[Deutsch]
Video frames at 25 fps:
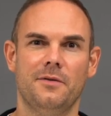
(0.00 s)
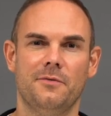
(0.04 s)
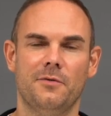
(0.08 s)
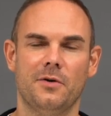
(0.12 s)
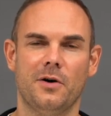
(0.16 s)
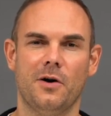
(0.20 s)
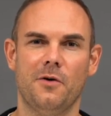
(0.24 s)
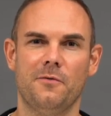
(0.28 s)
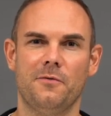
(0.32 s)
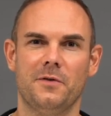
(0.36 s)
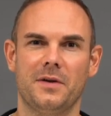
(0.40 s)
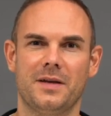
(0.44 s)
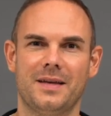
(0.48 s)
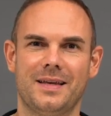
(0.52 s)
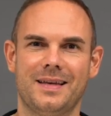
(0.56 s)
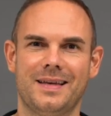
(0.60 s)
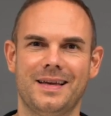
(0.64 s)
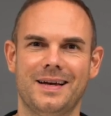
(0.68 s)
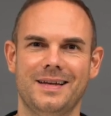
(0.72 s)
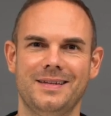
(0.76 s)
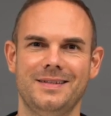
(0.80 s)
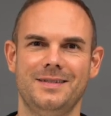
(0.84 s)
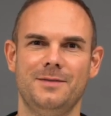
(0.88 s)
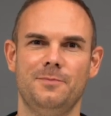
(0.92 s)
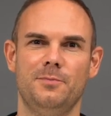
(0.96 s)
Worauf ihr
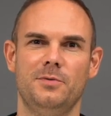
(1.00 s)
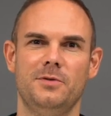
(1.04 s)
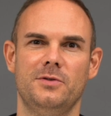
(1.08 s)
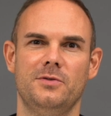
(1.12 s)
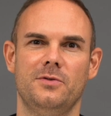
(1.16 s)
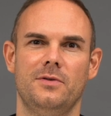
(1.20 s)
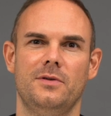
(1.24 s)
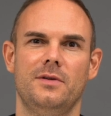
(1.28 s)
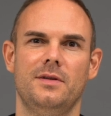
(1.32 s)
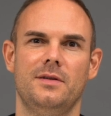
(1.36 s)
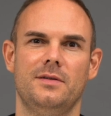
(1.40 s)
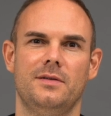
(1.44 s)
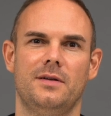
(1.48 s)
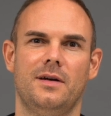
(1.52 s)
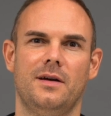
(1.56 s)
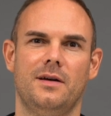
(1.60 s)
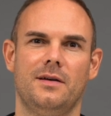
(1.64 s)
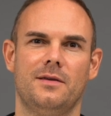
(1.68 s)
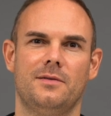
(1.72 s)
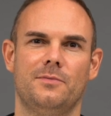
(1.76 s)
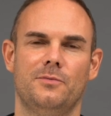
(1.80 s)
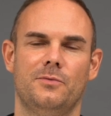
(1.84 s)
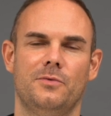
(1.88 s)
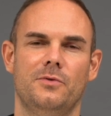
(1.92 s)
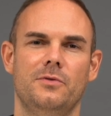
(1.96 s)
ganz besonders
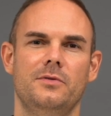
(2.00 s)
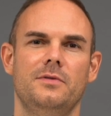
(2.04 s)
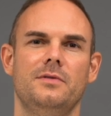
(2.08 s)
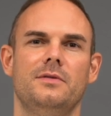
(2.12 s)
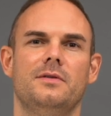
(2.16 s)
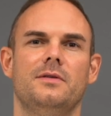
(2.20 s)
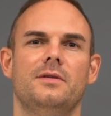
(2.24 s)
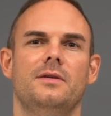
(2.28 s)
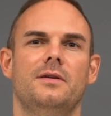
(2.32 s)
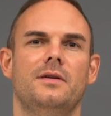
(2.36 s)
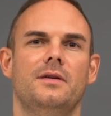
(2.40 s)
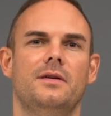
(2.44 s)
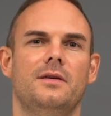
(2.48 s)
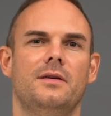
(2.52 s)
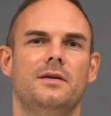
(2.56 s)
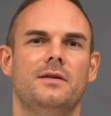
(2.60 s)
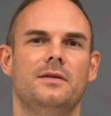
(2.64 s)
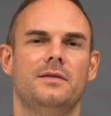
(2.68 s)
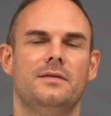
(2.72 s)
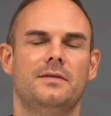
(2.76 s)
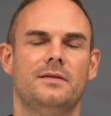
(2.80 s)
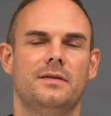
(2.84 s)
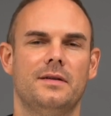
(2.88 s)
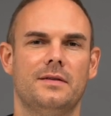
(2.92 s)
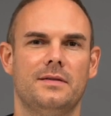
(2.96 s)
achten müsst,
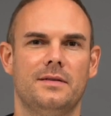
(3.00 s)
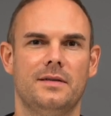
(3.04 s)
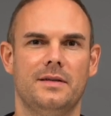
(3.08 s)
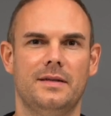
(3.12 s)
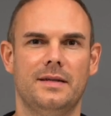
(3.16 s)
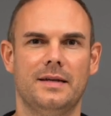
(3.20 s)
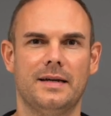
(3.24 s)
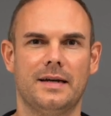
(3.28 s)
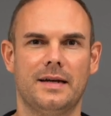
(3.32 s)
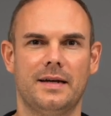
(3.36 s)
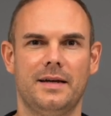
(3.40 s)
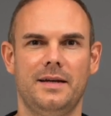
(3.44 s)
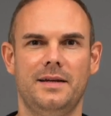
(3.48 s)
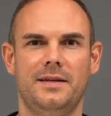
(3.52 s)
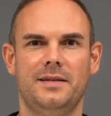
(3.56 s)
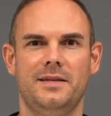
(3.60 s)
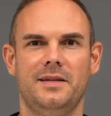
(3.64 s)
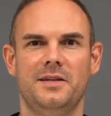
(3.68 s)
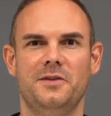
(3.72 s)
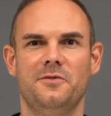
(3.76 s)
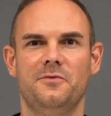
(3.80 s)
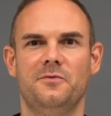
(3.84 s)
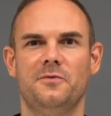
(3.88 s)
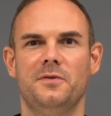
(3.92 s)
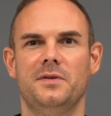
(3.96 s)
ist, dass ihr die
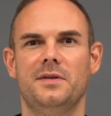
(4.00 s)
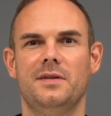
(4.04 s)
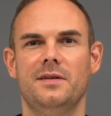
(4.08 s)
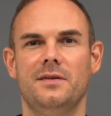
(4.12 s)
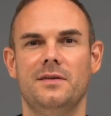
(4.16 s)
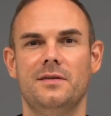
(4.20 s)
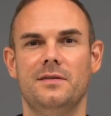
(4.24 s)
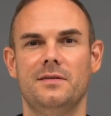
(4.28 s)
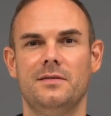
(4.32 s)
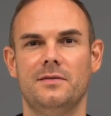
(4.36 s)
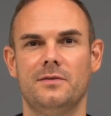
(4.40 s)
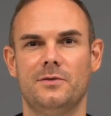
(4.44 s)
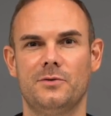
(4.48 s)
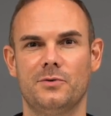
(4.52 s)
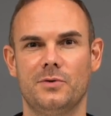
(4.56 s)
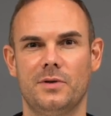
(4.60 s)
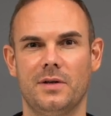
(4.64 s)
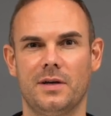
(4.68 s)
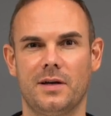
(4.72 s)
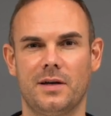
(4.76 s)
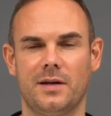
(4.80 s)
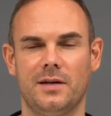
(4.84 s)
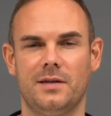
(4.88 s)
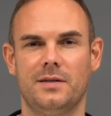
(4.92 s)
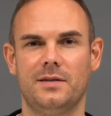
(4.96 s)
richtigen Fittinge zu
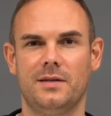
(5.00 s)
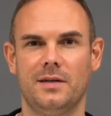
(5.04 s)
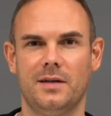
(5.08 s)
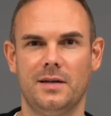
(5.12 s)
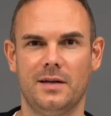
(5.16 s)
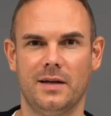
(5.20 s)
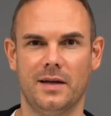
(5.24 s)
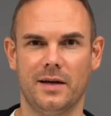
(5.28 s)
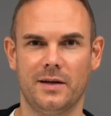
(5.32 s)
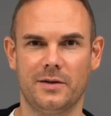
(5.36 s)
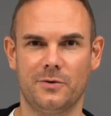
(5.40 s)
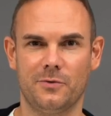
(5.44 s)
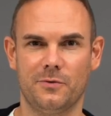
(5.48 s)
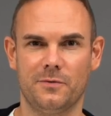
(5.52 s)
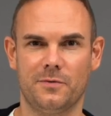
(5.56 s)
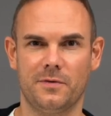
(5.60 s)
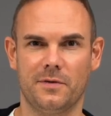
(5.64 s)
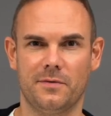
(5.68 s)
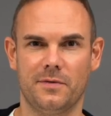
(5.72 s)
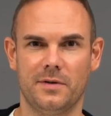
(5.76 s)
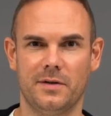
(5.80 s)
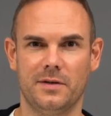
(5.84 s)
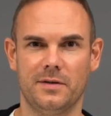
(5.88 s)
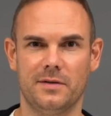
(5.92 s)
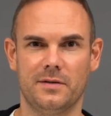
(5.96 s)
der richtigen Leitung
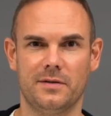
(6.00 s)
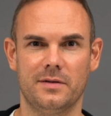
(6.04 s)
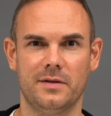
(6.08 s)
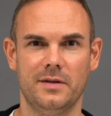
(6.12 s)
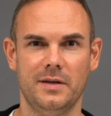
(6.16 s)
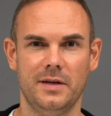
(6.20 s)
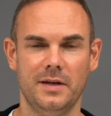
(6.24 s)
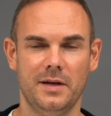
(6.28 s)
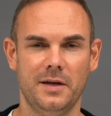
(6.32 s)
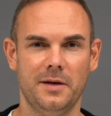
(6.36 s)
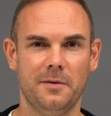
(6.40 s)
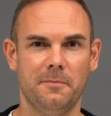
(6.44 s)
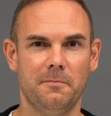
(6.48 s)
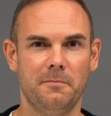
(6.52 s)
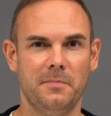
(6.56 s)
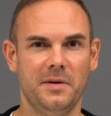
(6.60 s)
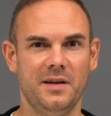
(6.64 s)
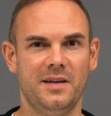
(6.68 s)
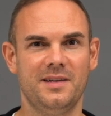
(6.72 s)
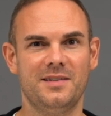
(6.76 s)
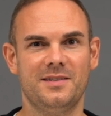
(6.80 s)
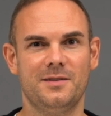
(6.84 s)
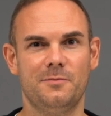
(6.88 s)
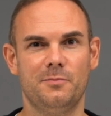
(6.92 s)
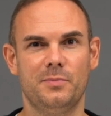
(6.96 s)
verwendet.
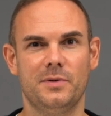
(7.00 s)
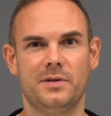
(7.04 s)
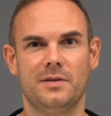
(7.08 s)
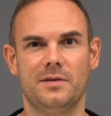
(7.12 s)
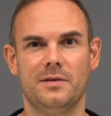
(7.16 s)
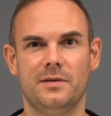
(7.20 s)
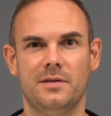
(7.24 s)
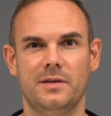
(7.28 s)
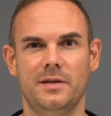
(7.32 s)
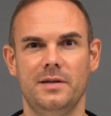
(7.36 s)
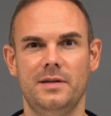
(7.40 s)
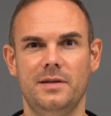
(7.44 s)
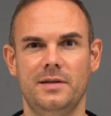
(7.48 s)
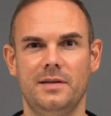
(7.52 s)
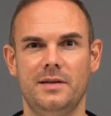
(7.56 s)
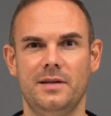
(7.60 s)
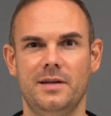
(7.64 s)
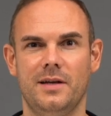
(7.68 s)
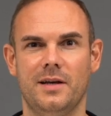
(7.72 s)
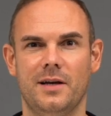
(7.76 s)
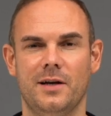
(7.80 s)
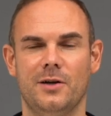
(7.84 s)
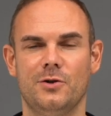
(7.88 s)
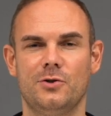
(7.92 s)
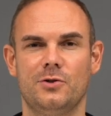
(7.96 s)
Mixt bitte nicht
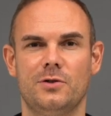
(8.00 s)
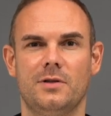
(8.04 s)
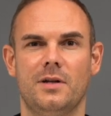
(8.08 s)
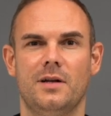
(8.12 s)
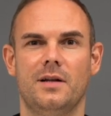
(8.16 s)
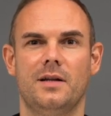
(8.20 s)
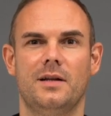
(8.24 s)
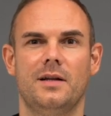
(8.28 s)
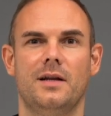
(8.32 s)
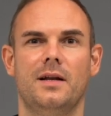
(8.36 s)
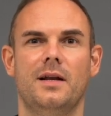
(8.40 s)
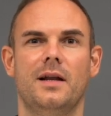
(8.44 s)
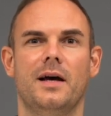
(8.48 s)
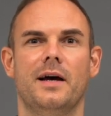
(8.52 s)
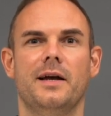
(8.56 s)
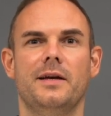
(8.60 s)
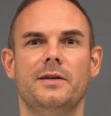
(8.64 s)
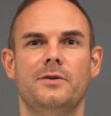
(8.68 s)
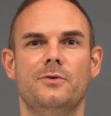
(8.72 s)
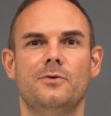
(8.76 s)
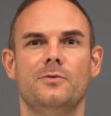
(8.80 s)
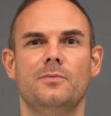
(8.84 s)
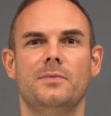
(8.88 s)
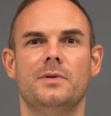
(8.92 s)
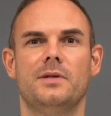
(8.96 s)
die Hersteller der
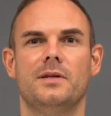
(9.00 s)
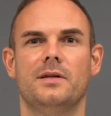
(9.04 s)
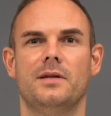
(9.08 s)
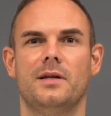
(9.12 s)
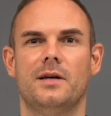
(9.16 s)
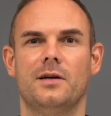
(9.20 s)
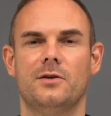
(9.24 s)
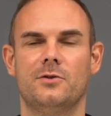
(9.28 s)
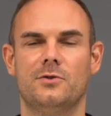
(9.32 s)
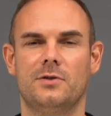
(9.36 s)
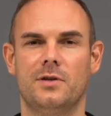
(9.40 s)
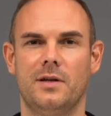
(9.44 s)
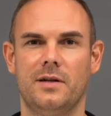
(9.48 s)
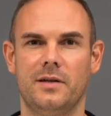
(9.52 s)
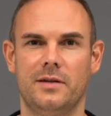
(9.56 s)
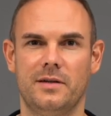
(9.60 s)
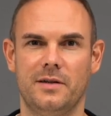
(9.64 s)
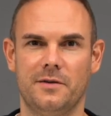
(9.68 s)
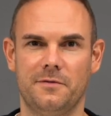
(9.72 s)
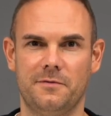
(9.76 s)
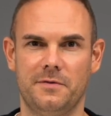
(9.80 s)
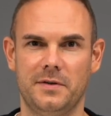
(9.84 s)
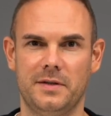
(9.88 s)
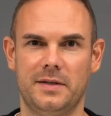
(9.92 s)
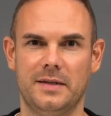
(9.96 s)
Leitung mit den Herstellern
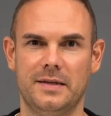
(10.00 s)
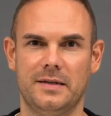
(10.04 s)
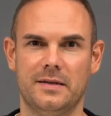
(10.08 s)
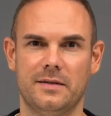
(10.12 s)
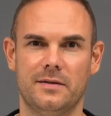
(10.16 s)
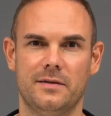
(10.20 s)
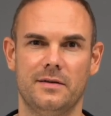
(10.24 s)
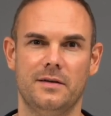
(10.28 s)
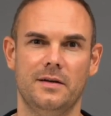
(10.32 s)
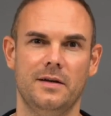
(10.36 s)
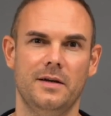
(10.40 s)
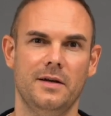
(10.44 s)
der Fittingen.